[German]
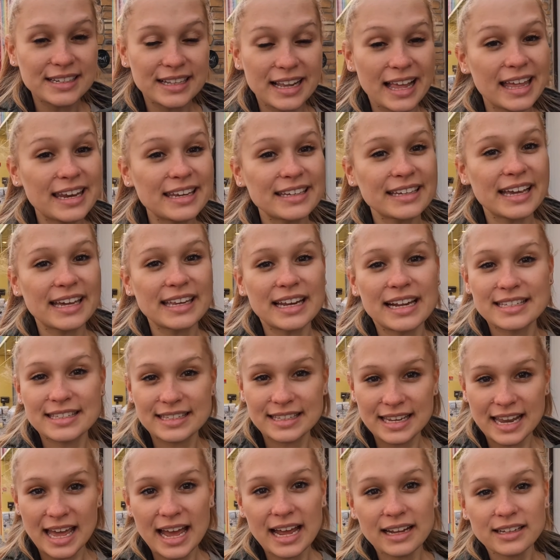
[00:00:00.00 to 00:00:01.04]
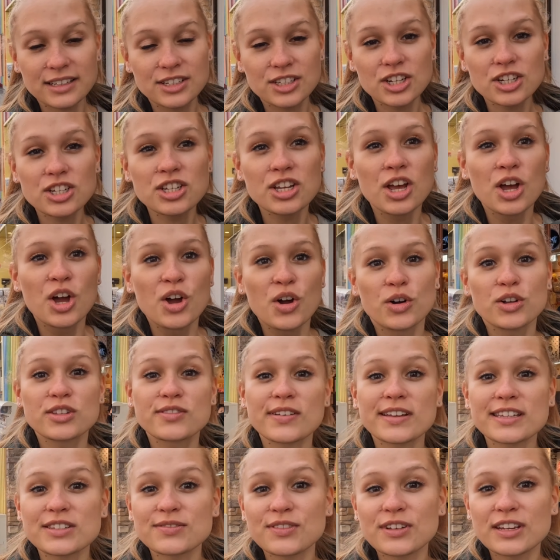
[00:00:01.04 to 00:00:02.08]
Kleinigkeit als Nachtisch. Und
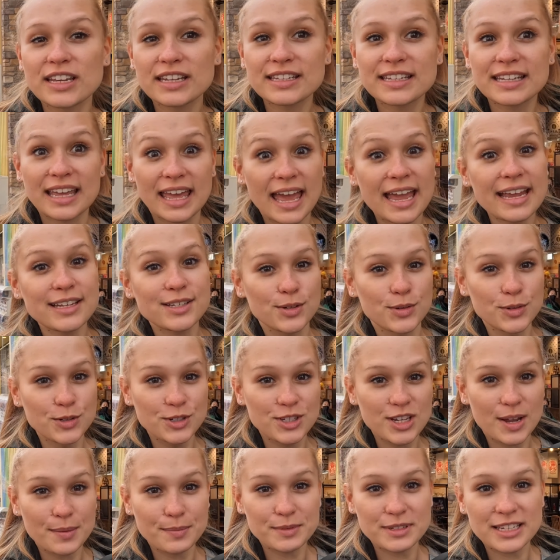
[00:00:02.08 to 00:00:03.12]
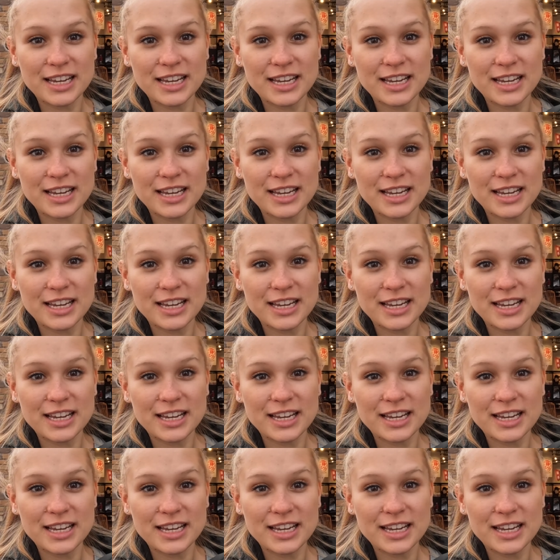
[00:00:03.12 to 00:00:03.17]
zwar sind wir hier direkt unterm